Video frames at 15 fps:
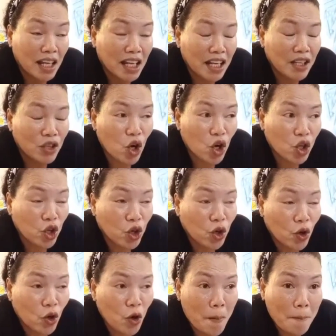nandoon
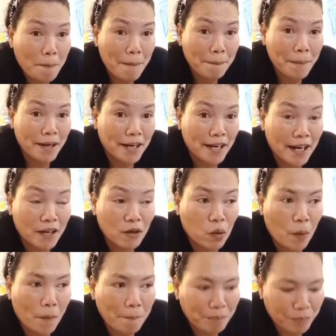yung papa ni, ano,